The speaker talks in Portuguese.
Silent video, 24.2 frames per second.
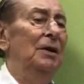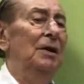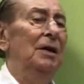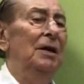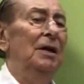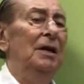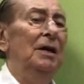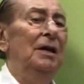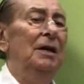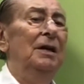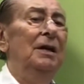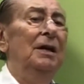
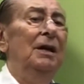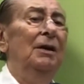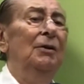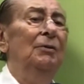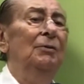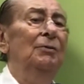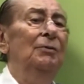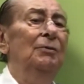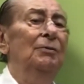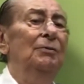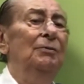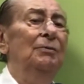Uhum. E
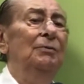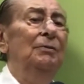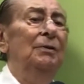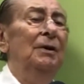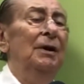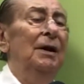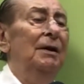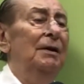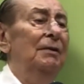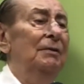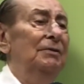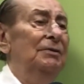eu
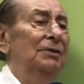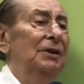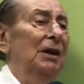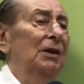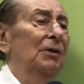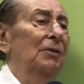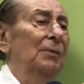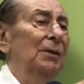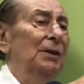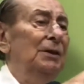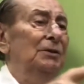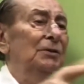
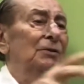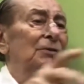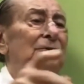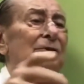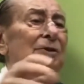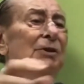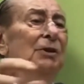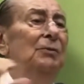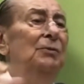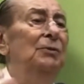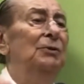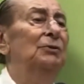geralmente não
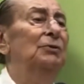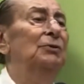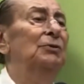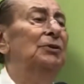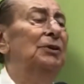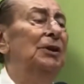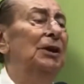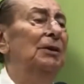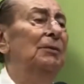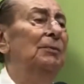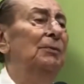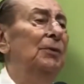tenho muito
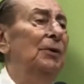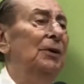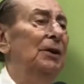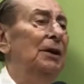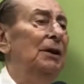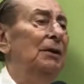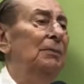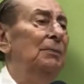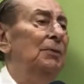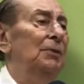tempo aqui,